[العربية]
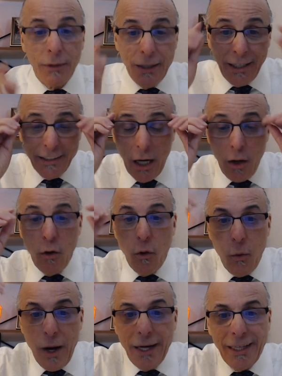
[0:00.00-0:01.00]
هذا
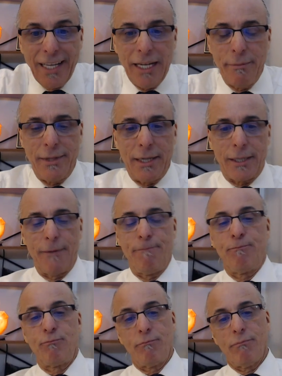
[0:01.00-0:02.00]
هو الكلام ديالك
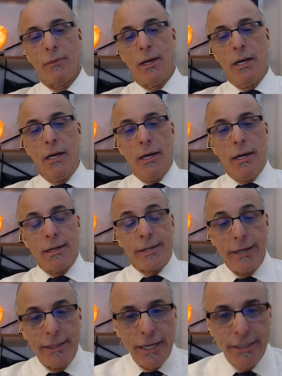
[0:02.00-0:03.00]

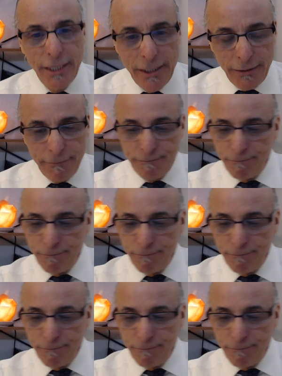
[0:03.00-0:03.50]
سيدتي